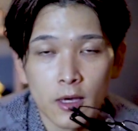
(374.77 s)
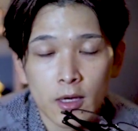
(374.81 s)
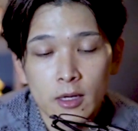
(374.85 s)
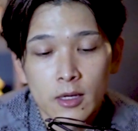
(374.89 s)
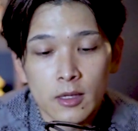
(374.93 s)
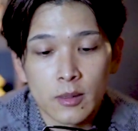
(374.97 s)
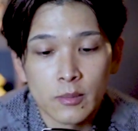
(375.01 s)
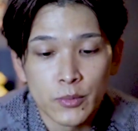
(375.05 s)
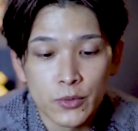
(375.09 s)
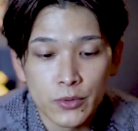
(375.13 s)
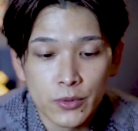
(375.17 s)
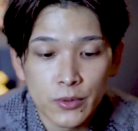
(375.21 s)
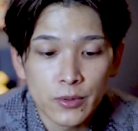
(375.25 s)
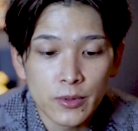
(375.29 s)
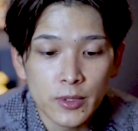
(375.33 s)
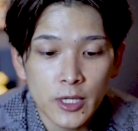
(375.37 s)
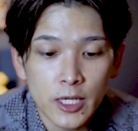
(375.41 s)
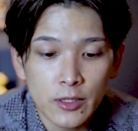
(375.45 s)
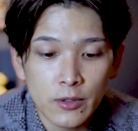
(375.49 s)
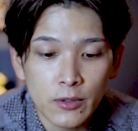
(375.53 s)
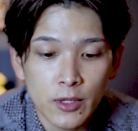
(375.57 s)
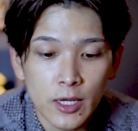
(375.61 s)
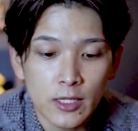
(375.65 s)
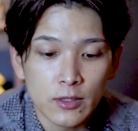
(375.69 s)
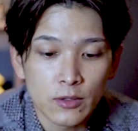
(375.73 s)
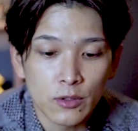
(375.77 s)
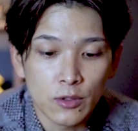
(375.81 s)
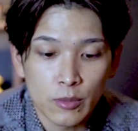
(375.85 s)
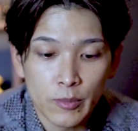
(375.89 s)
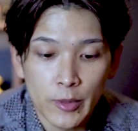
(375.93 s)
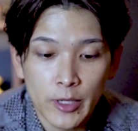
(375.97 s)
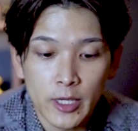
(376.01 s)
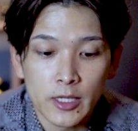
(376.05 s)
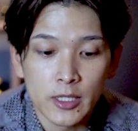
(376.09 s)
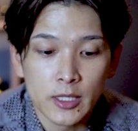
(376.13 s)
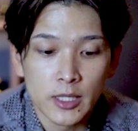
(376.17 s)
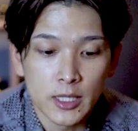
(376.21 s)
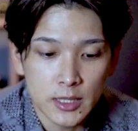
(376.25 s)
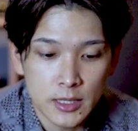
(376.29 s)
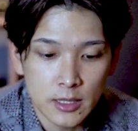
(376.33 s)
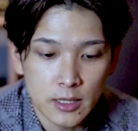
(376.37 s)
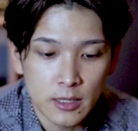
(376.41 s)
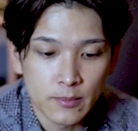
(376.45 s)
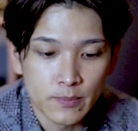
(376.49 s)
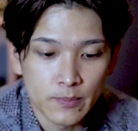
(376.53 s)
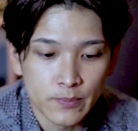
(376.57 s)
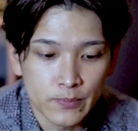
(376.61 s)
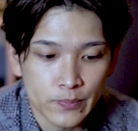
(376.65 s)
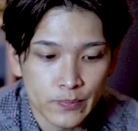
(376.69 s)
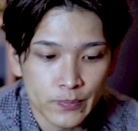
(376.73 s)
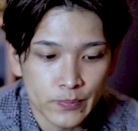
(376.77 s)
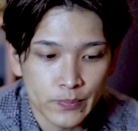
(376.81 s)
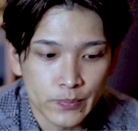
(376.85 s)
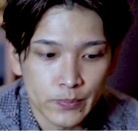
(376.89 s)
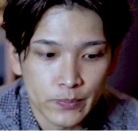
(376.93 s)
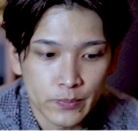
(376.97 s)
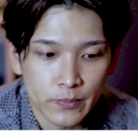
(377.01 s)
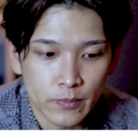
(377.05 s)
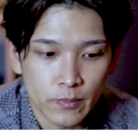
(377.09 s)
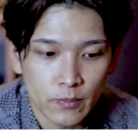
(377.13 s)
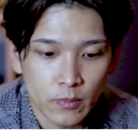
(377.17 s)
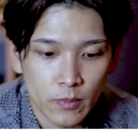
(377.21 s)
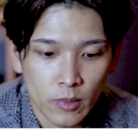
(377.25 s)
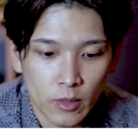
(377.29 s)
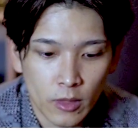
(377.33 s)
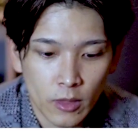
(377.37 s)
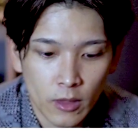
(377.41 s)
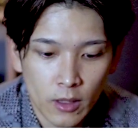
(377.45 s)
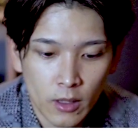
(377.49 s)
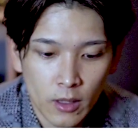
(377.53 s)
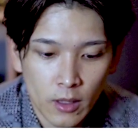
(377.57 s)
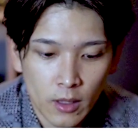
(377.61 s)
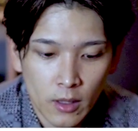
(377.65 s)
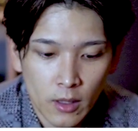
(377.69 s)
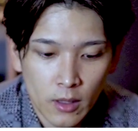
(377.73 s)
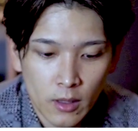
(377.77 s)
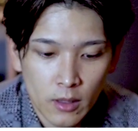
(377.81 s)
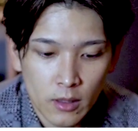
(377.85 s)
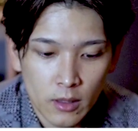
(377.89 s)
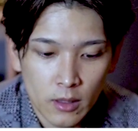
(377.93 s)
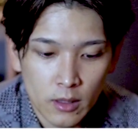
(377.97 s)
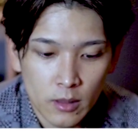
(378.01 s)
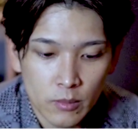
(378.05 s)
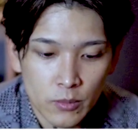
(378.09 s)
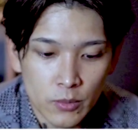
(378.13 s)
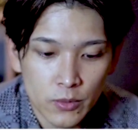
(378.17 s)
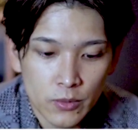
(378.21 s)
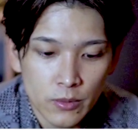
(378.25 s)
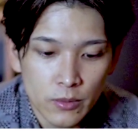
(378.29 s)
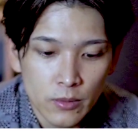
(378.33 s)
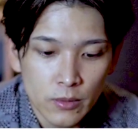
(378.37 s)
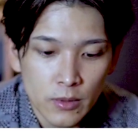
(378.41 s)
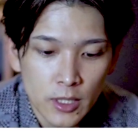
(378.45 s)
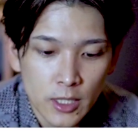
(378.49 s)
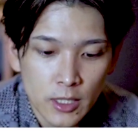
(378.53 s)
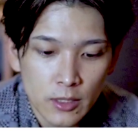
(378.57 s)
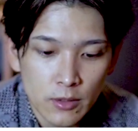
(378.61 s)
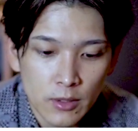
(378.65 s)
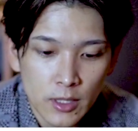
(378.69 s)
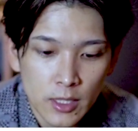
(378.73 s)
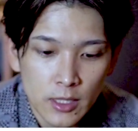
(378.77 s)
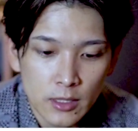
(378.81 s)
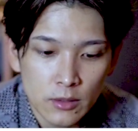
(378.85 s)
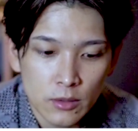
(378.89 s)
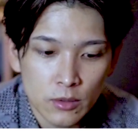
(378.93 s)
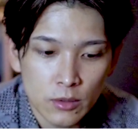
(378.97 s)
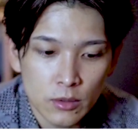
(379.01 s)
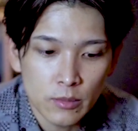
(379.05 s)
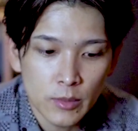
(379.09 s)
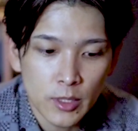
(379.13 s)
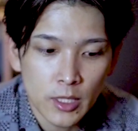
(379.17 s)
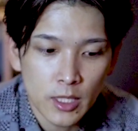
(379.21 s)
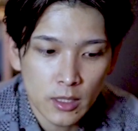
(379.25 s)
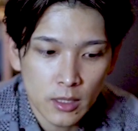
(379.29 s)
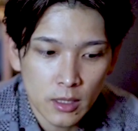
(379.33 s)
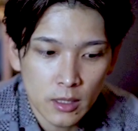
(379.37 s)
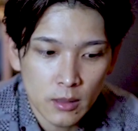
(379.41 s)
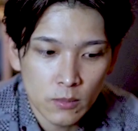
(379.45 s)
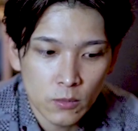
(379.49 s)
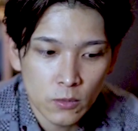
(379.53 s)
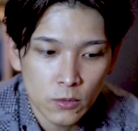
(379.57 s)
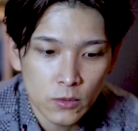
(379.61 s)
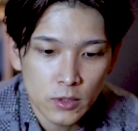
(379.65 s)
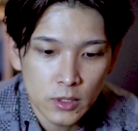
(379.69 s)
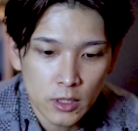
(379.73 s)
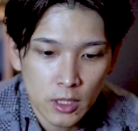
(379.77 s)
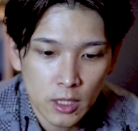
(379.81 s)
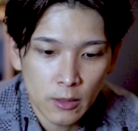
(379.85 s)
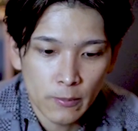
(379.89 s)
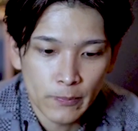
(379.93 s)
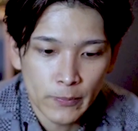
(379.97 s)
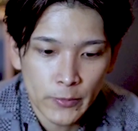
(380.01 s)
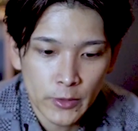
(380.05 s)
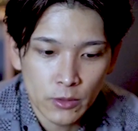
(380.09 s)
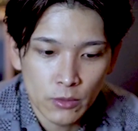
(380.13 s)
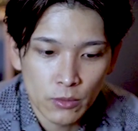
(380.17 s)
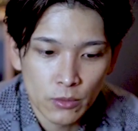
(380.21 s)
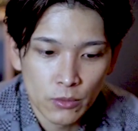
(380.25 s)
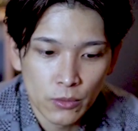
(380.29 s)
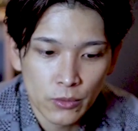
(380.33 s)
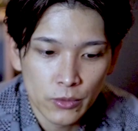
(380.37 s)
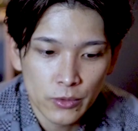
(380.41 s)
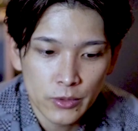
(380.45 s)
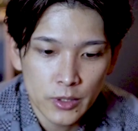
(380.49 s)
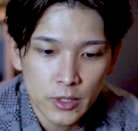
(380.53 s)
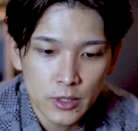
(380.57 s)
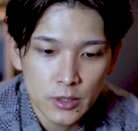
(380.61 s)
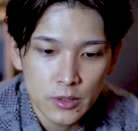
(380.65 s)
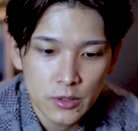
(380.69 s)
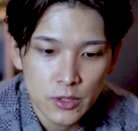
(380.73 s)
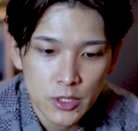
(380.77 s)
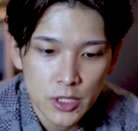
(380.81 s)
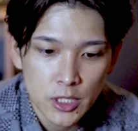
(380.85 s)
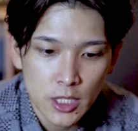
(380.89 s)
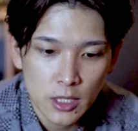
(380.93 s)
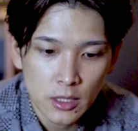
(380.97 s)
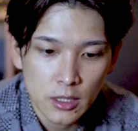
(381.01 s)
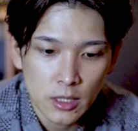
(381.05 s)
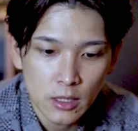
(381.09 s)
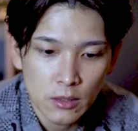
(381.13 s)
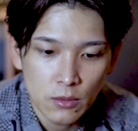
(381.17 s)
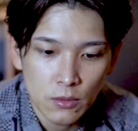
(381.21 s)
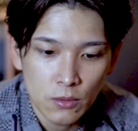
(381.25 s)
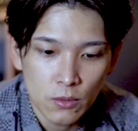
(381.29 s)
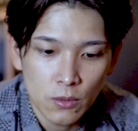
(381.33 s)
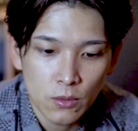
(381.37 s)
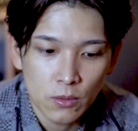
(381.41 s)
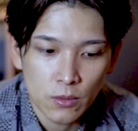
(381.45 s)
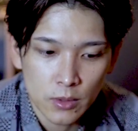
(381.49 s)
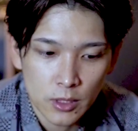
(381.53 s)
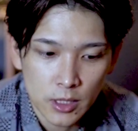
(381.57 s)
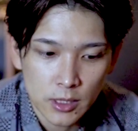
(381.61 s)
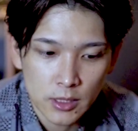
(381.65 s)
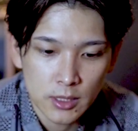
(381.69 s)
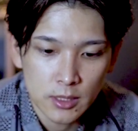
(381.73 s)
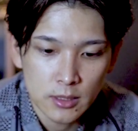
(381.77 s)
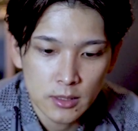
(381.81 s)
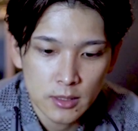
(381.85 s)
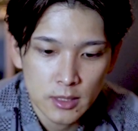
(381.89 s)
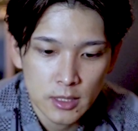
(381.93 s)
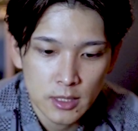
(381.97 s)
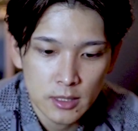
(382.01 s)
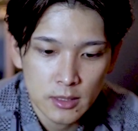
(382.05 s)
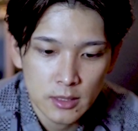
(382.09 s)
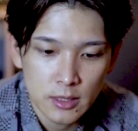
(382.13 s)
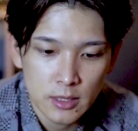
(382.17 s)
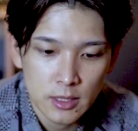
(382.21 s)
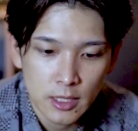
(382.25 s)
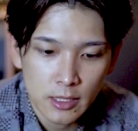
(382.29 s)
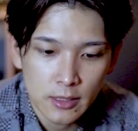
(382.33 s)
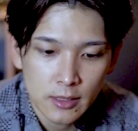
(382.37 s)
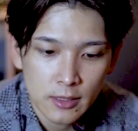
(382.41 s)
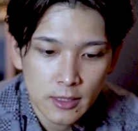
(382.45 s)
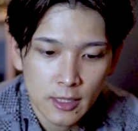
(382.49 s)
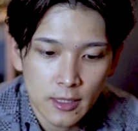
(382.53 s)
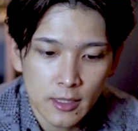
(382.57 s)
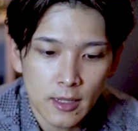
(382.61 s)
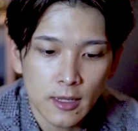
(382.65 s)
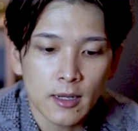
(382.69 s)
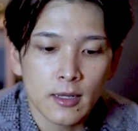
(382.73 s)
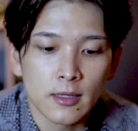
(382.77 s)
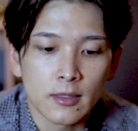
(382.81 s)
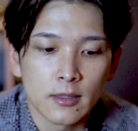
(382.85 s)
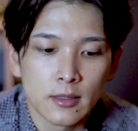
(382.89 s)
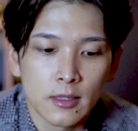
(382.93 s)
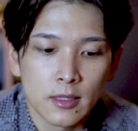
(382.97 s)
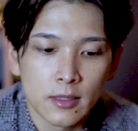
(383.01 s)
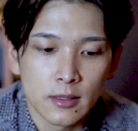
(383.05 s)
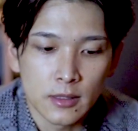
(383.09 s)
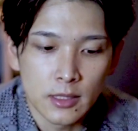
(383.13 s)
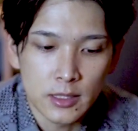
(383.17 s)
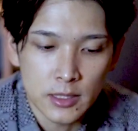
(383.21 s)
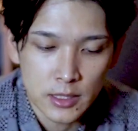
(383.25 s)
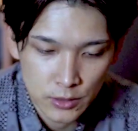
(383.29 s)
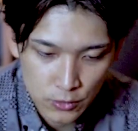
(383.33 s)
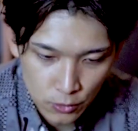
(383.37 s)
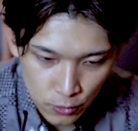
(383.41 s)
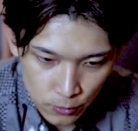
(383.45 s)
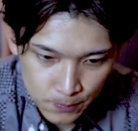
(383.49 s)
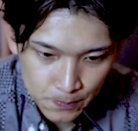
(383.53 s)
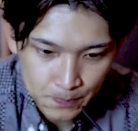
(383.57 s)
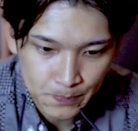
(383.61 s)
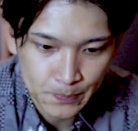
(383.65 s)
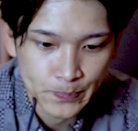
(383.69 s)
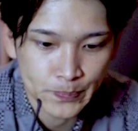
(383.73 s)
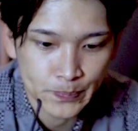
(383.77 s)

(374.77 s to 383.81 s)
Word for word: えブルーライトカットのメガネですねえブルーライトカットのメガネ、僕ね、えっと、独立したての頃ね、全然使ってなかったんですよ。